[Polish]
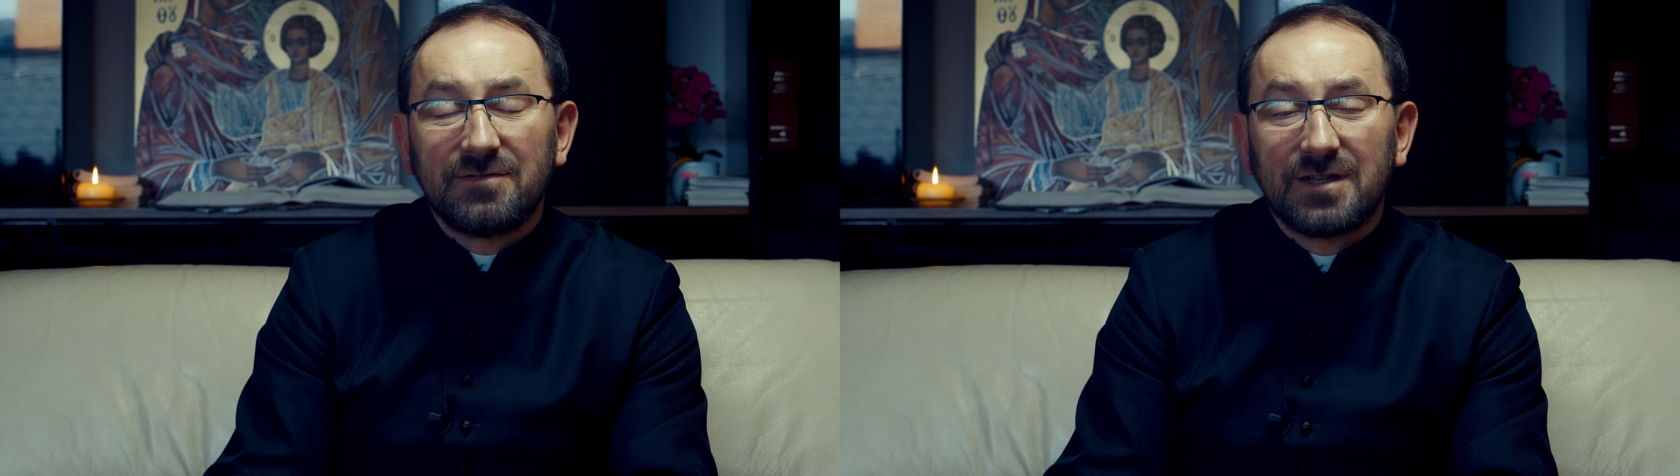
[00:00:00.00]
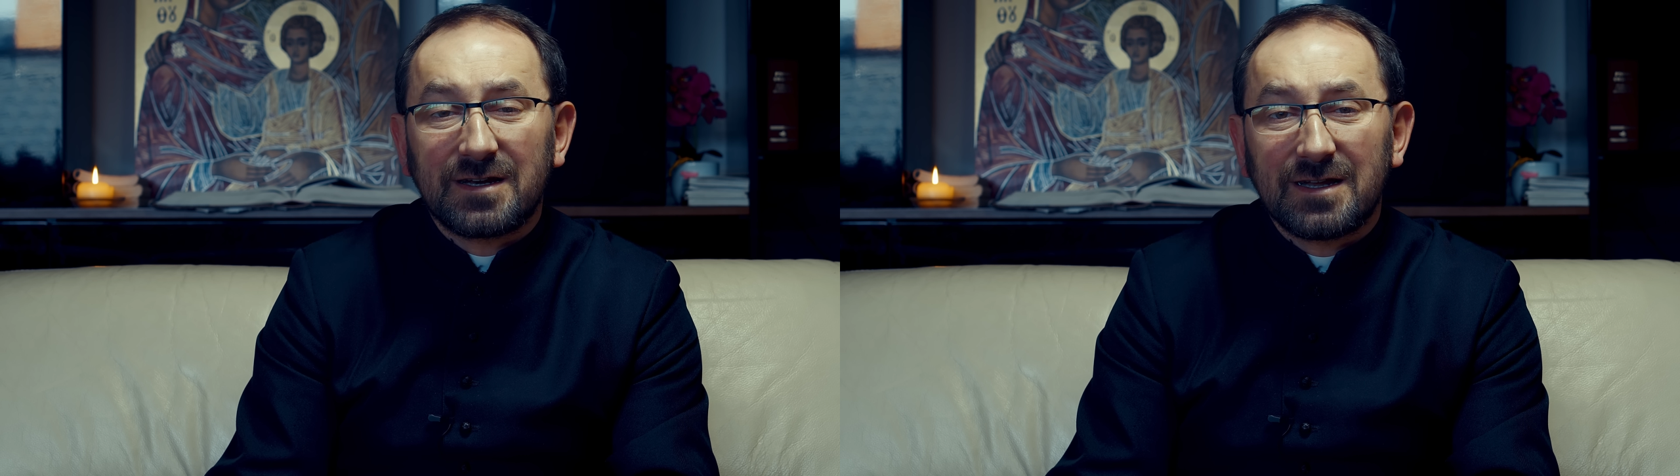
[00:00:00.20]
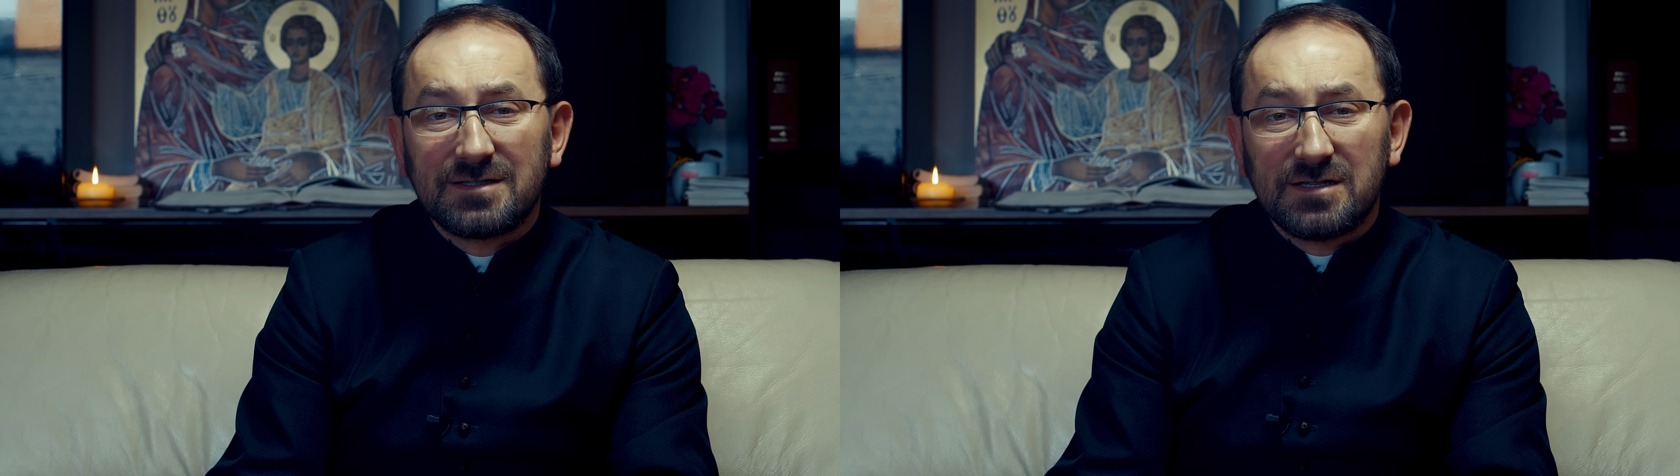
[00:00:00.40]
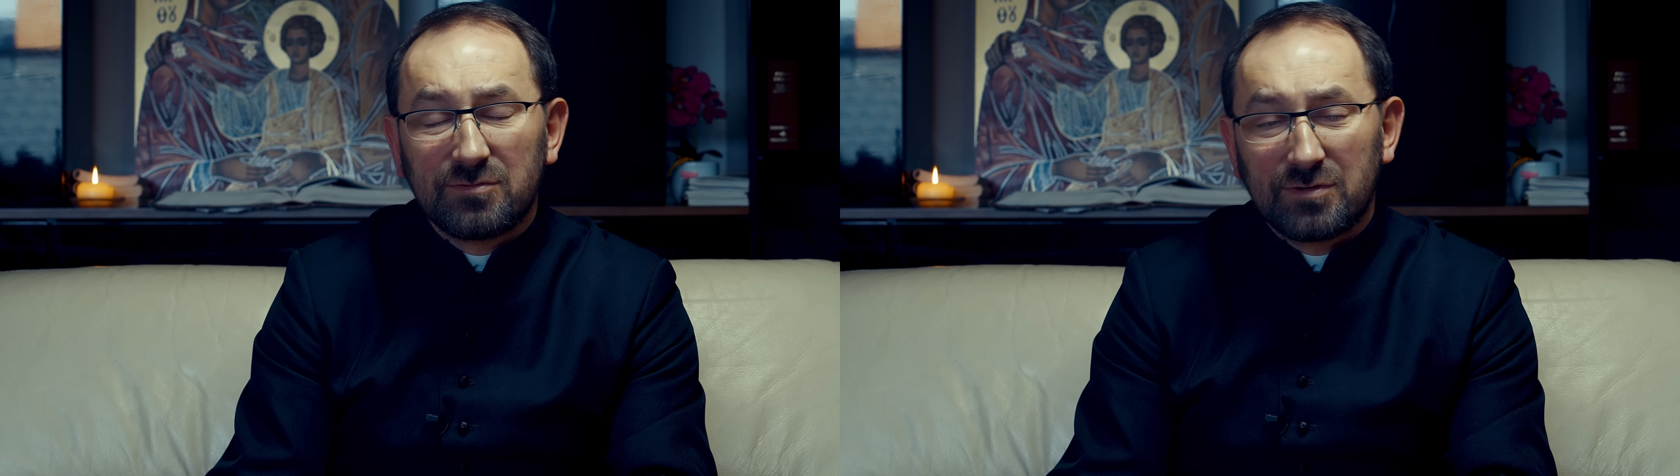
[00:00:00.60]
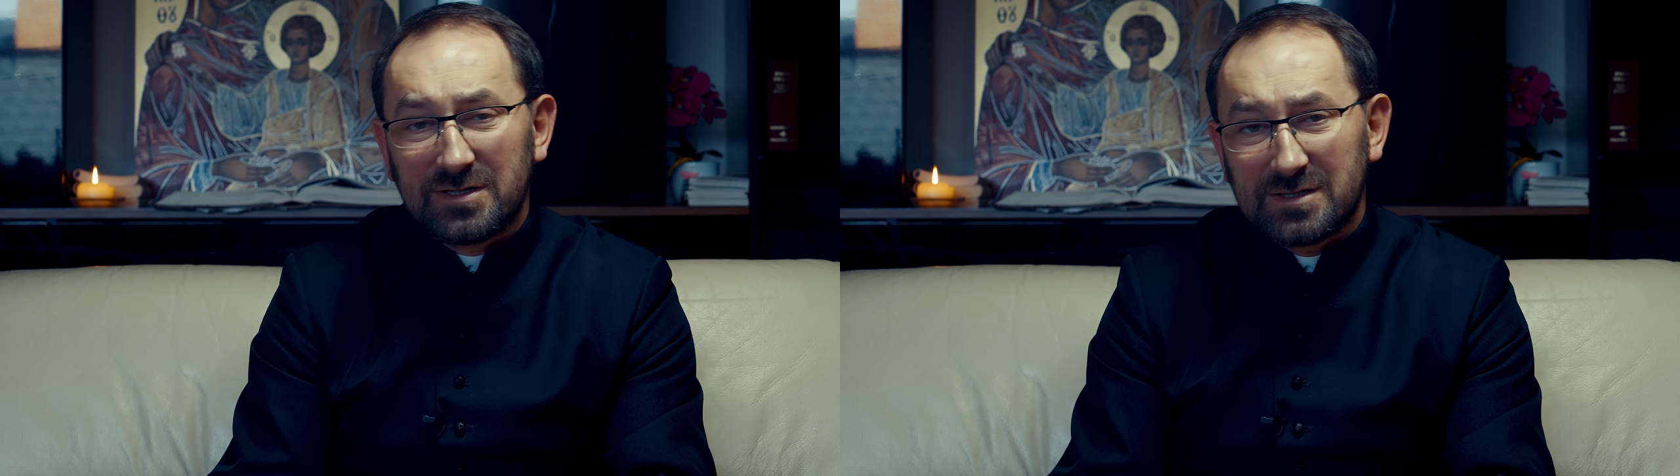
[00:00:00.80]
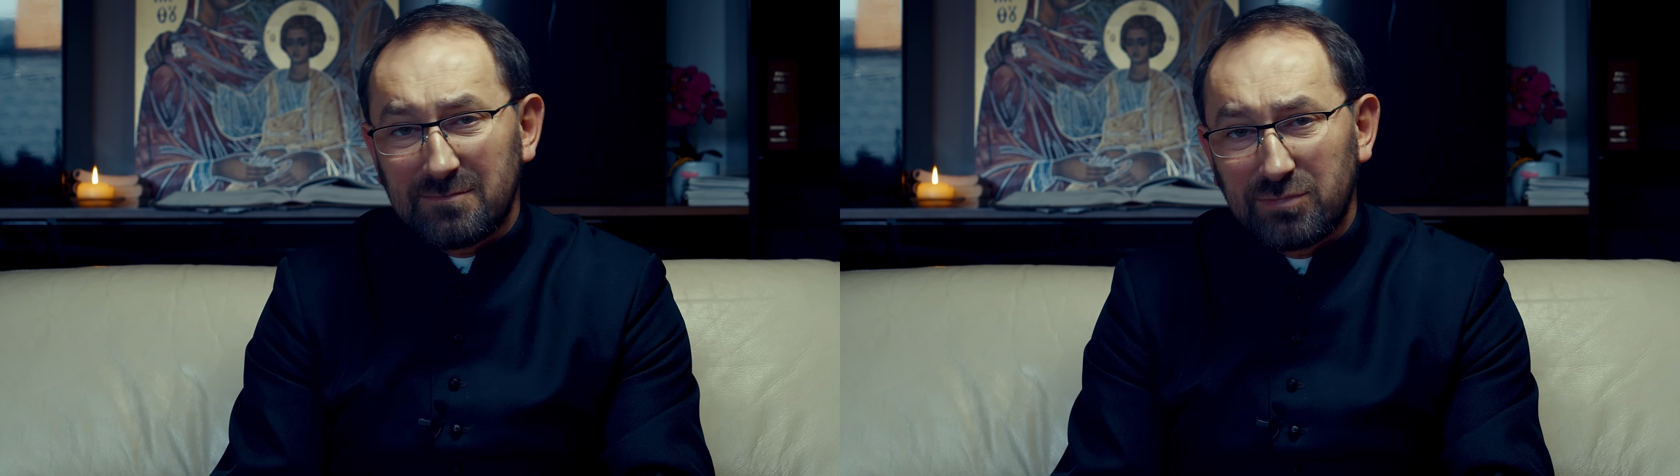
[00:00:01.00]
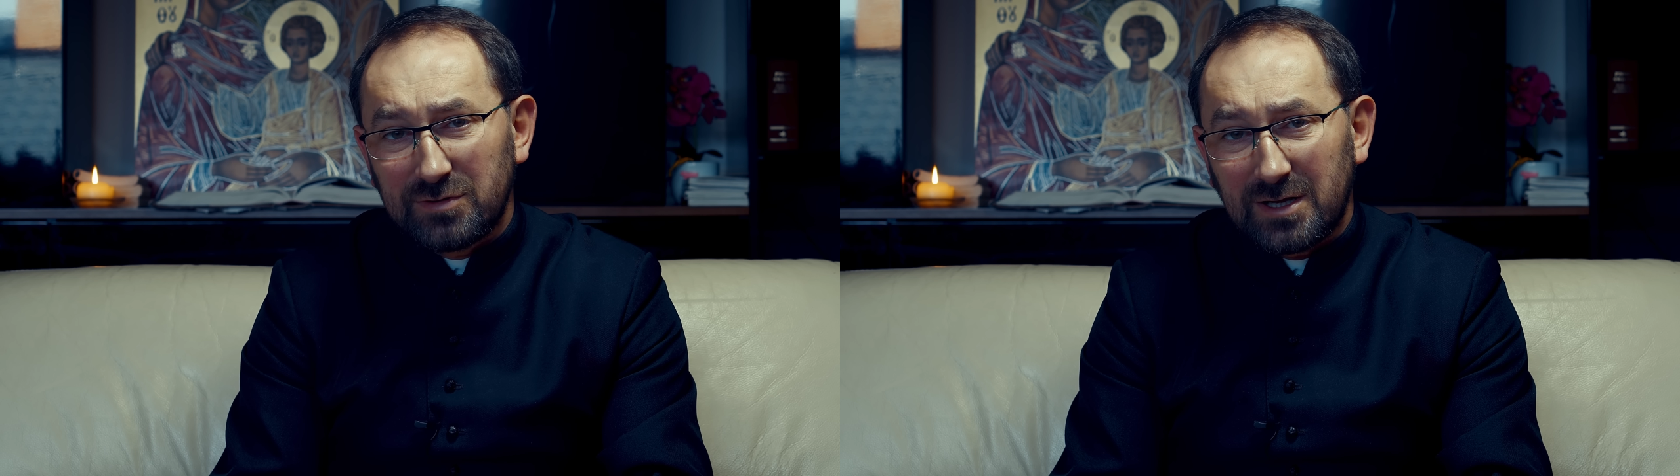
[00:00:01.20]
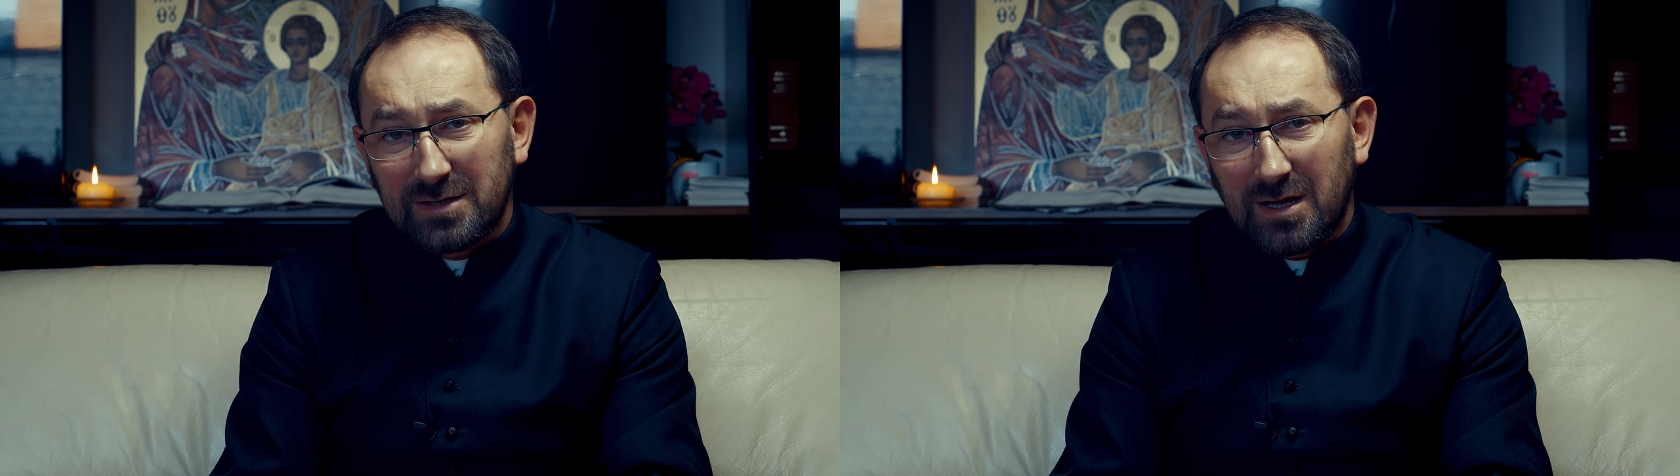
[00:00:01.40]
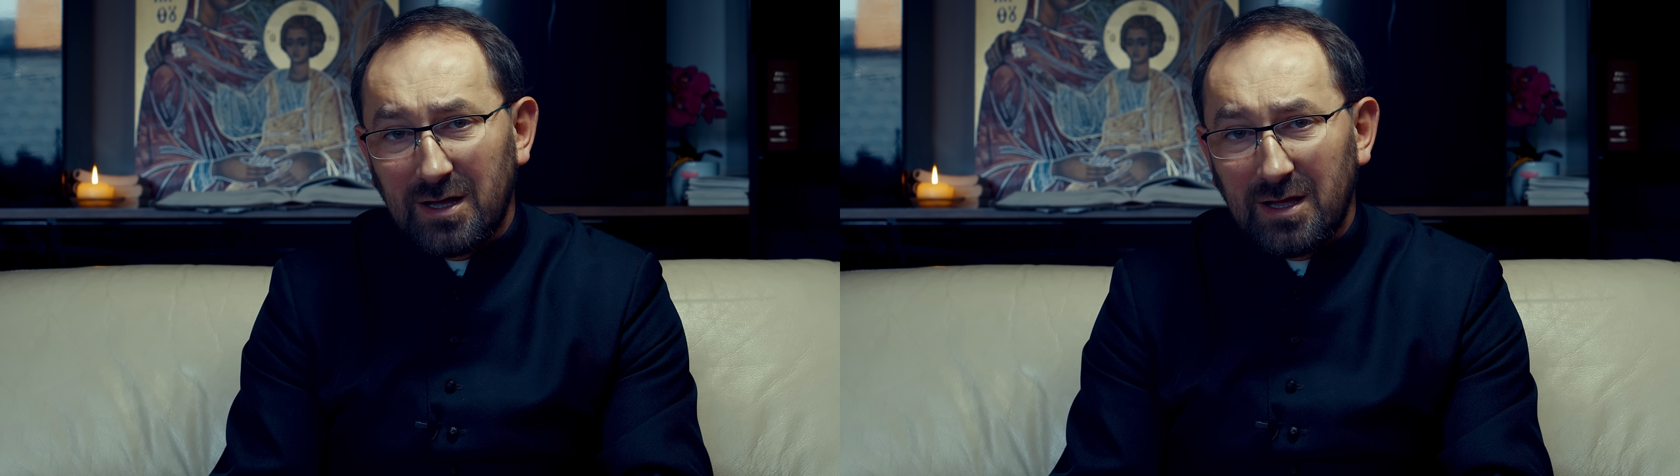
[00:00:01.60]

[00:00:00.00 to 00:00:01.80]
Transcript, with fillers: narrację, która jest tam podana.